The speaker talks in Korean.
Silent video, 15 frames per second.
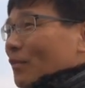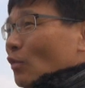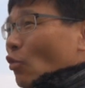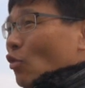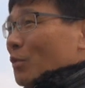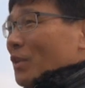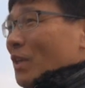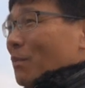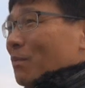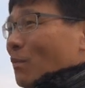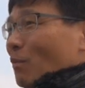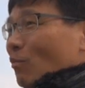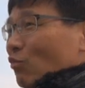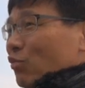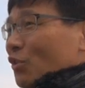녹음기
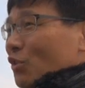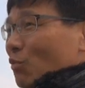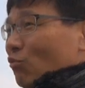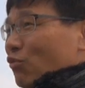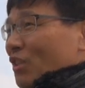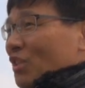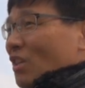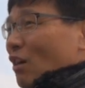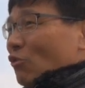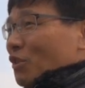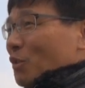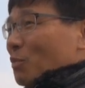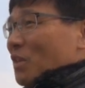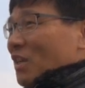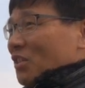물 그렇겠죠.
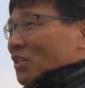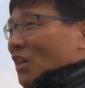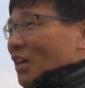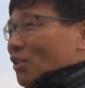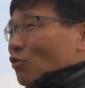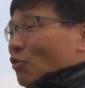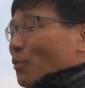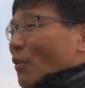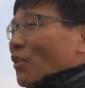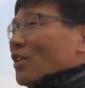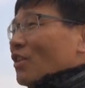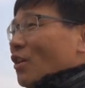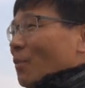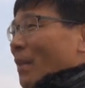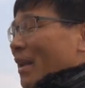예, 그렇겠죠. 예.
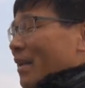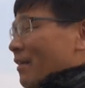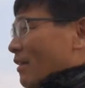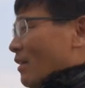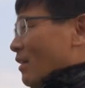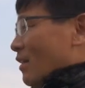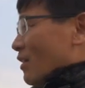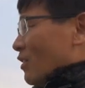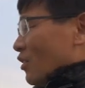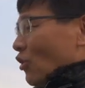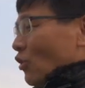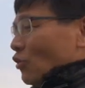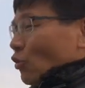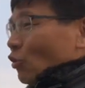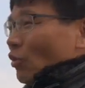버린 것만
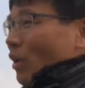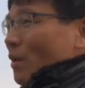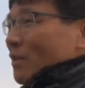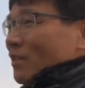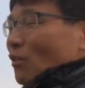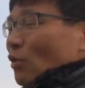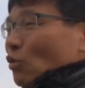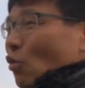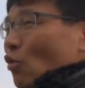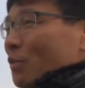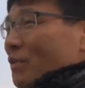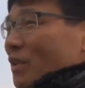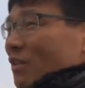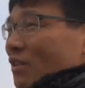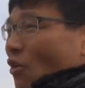그런 정도 하면서
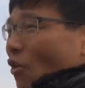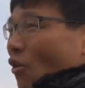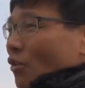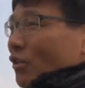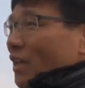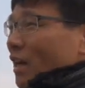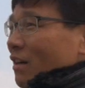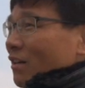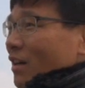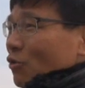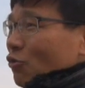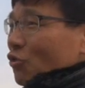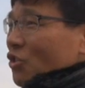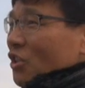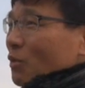녹음기를 여러 대를
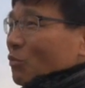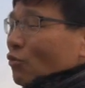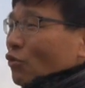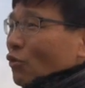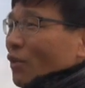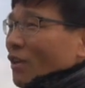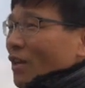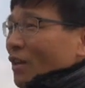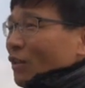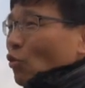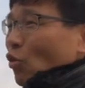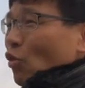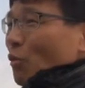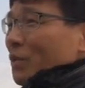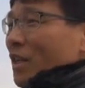가지고 지금도
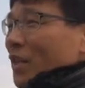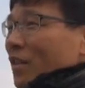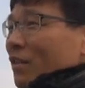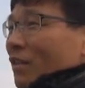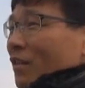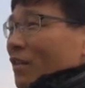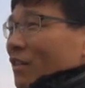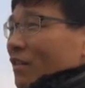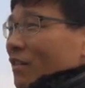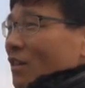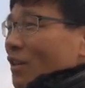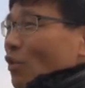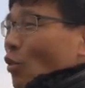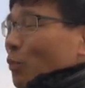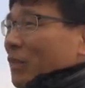녹음기
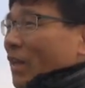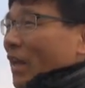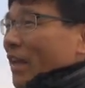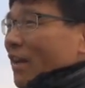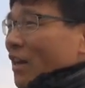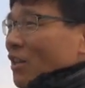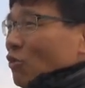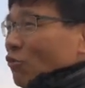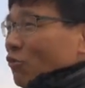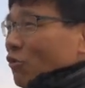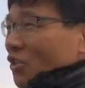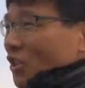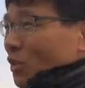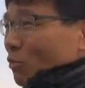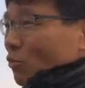일곱 대 가지고서
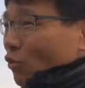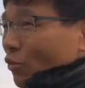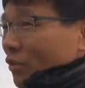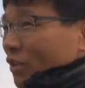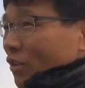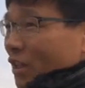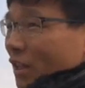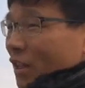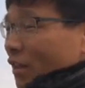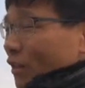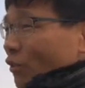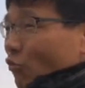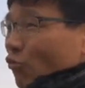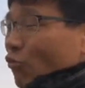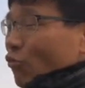지금도 이렇게
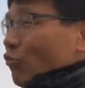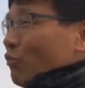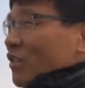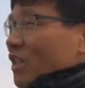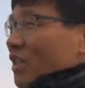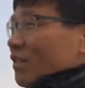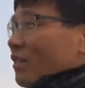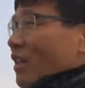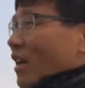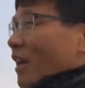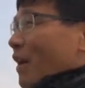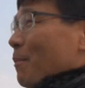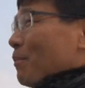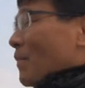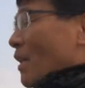움직이는데